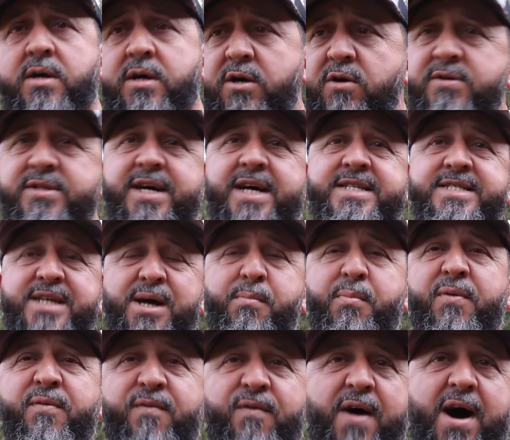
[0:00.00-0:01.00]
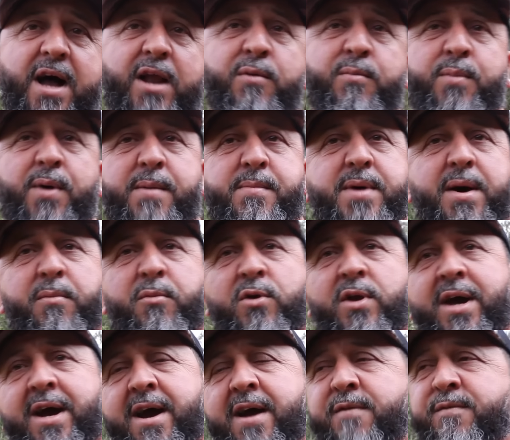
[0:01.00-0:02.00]
Eu ainda sempre falo para minha
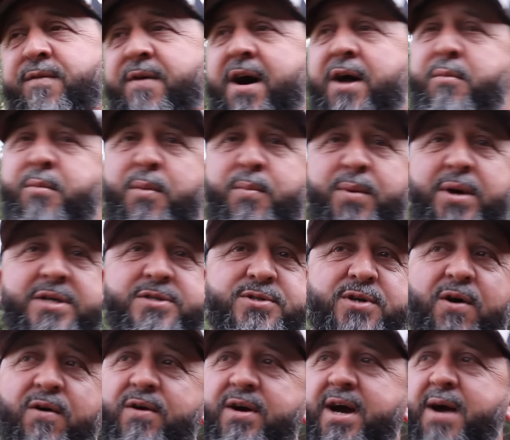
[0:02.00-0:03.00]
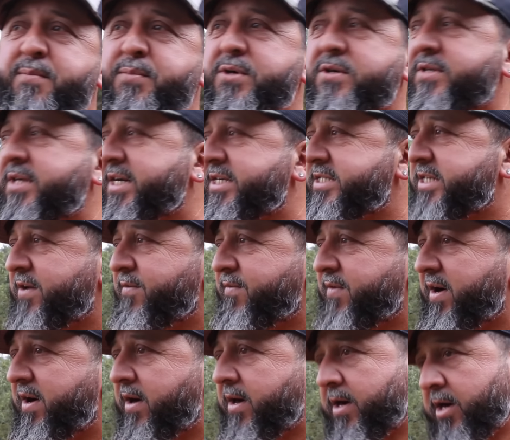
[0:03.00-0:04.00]
mulher, falo para o pessoal que é amigo da gente,
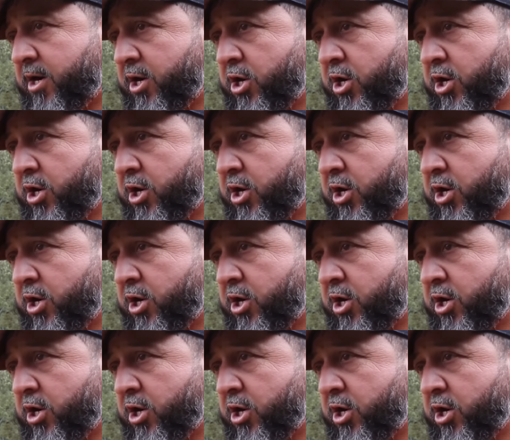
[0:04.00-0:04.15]
falo,